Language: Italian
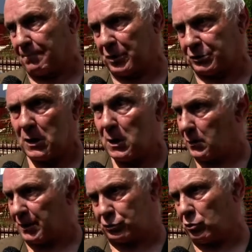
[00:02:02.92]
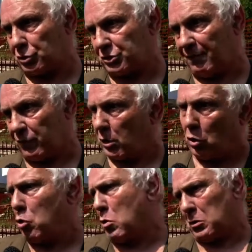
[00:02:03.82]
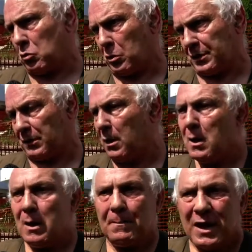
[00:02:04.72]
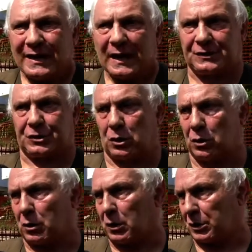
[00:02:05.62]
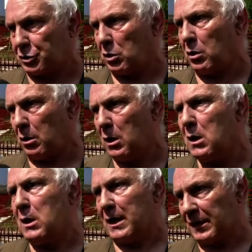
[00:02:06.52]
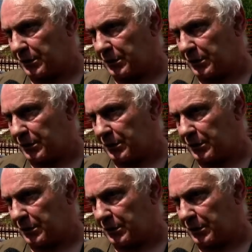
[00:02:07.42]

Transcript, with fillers: a posto, nessuno sta fuori o qualcuno. Insomma. Perché si sono rotte solo ed